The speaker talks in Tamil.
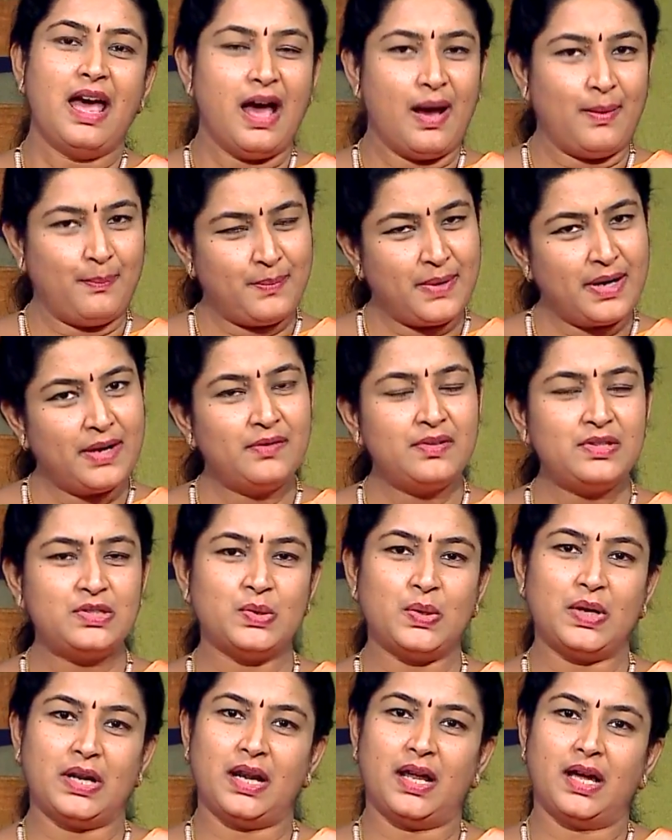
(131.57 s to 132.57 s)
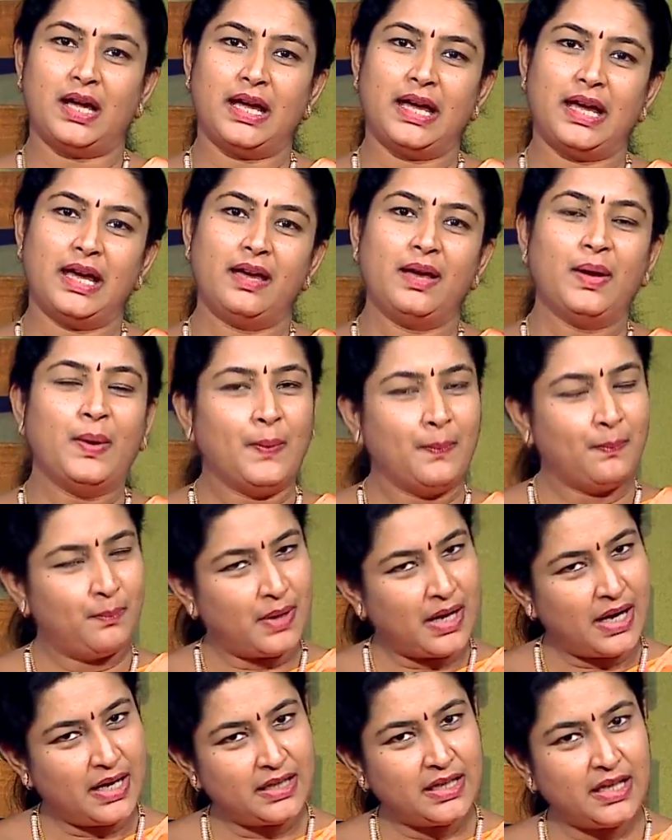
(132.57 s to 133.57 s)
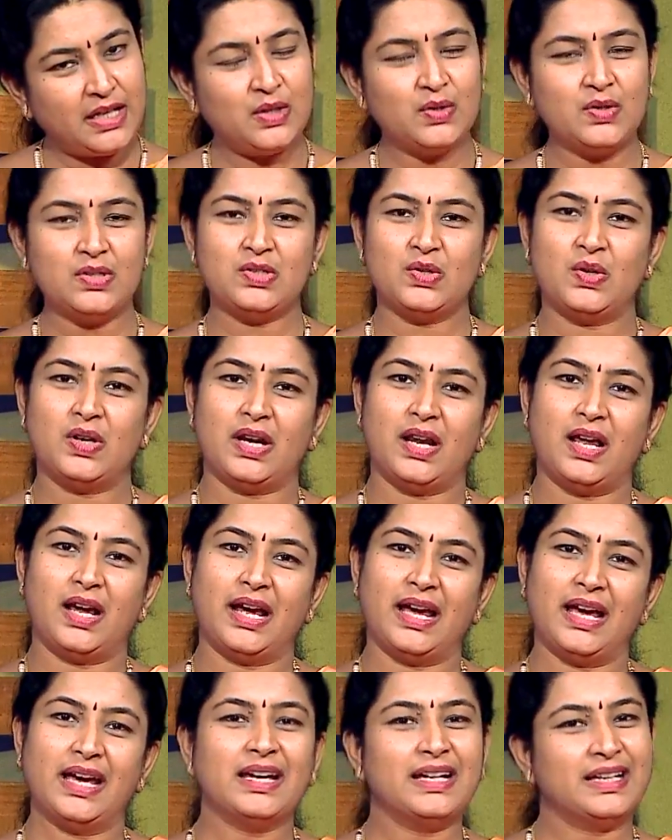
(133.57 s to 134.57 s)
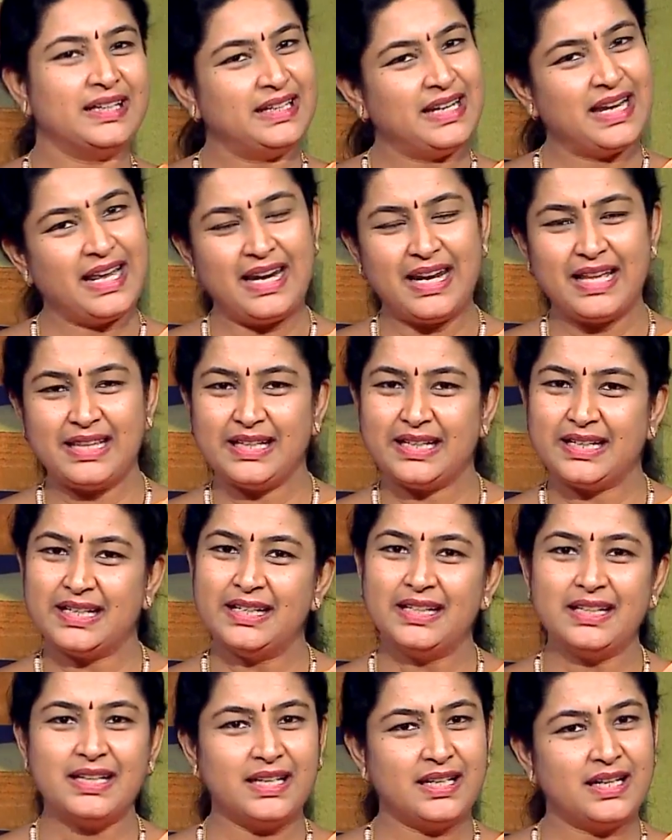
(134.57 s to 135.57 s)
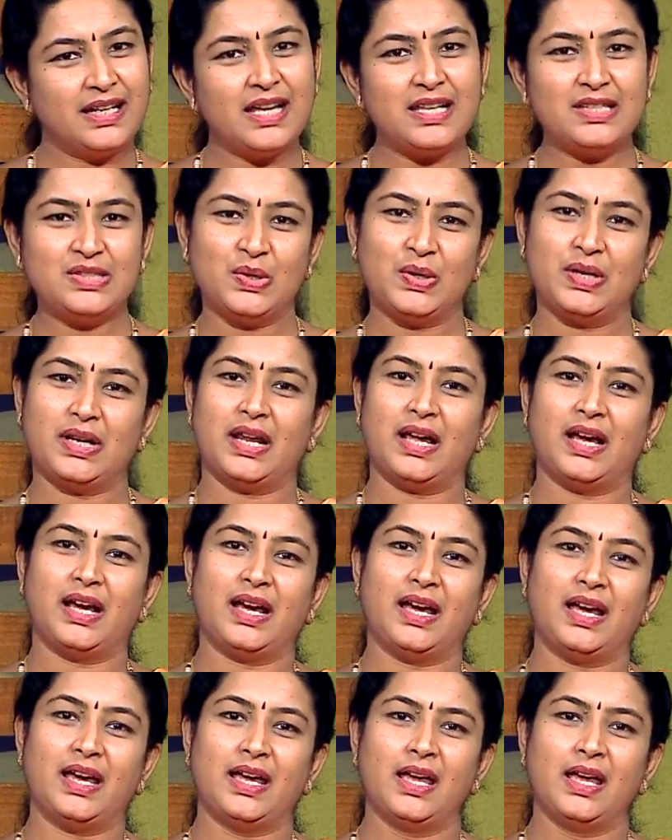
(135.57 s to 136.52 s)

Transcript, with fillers: அம்மாவும் சொல்கிறாங்க பாட்டியும் சொல்கிறாங்க நல்லதுக்குன்னு தானடா சொல்கிறாங்க